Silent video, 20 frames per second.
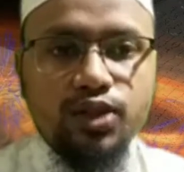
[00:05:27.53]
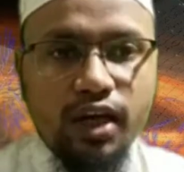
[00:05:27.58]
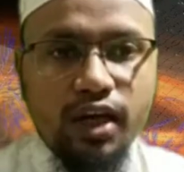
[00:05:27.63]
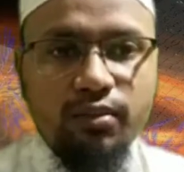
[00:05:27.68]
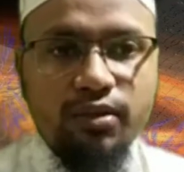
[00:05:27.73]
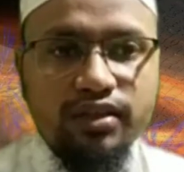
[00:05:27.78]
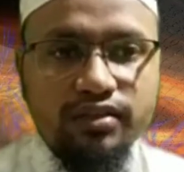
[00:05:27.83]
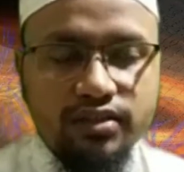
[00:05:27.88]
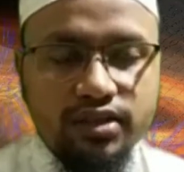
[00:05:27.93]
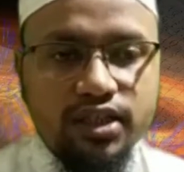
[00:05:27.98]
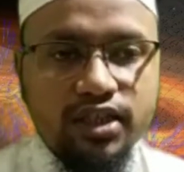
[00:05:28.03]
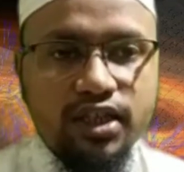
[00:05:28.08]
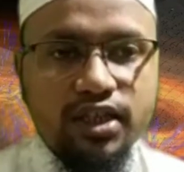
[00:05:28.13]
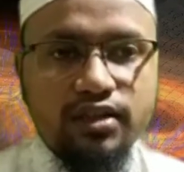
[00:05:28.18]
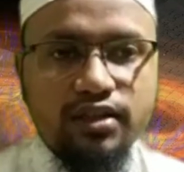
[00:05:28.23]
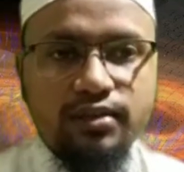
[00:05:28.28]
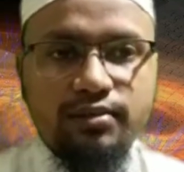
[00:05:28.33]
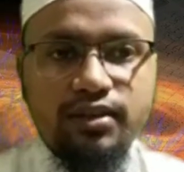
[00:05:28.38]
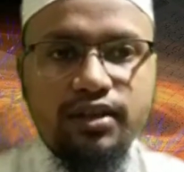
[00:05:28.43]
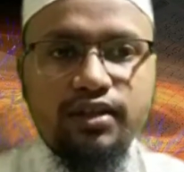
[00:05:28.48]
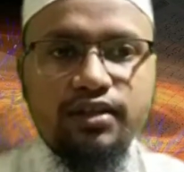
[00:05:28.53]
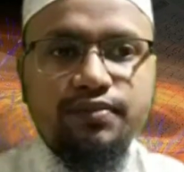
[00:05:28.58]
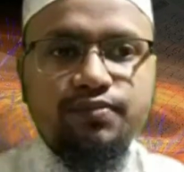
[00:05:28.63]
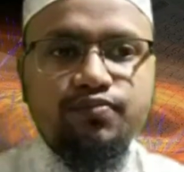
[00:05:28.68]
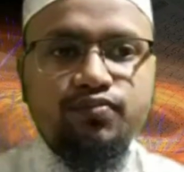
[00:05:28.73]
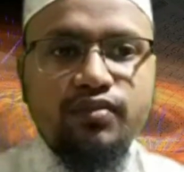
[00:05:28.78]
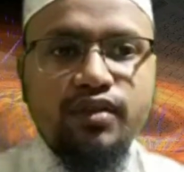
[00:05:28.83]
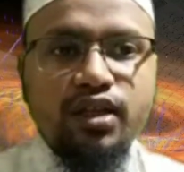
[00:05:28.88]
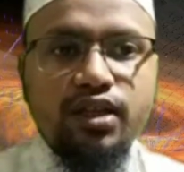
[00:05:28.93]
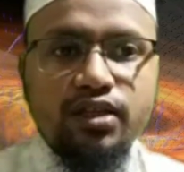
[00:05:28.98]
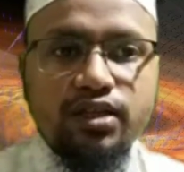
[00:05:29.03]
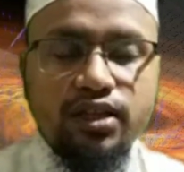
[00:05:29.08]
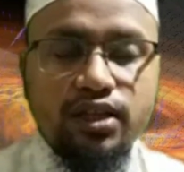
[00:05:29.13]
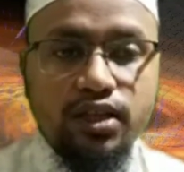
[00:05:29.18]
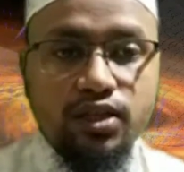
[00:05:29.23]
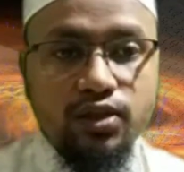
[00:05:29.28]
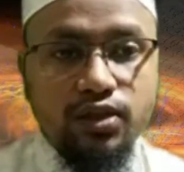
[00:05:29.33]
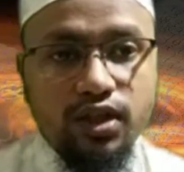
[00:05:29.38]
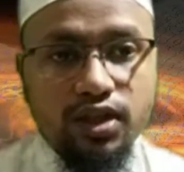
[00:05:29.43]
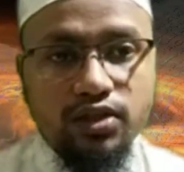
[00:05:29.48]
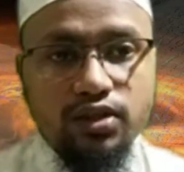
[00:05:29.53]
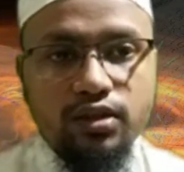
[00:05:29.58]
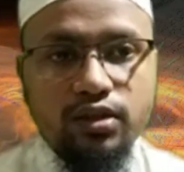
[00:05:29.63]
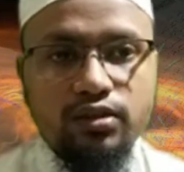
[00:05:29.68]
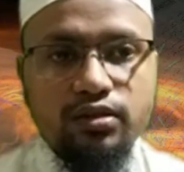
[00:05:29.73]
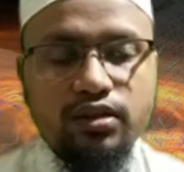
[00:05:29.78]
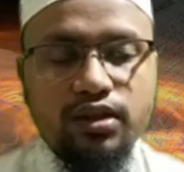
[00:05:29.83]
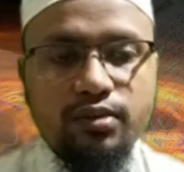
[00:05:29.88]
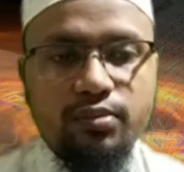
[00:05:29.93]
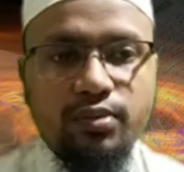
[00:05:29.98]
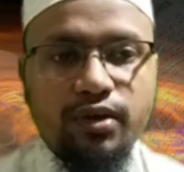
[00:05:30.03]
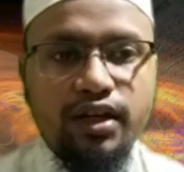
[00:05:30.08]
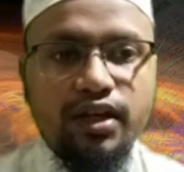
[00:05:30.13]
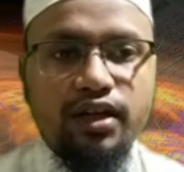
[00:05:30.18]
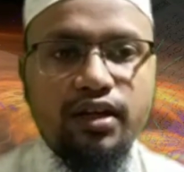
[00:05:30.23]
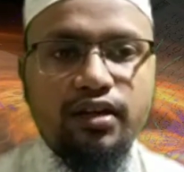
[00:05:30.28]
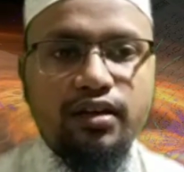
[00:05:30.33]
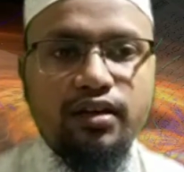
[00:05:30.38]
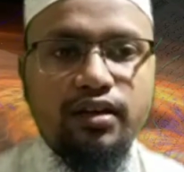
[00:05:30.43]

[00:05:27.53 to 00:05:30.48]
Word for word: স্বামী স্ত্রীকে দিবে সেটা সরাসরি দিতে পারে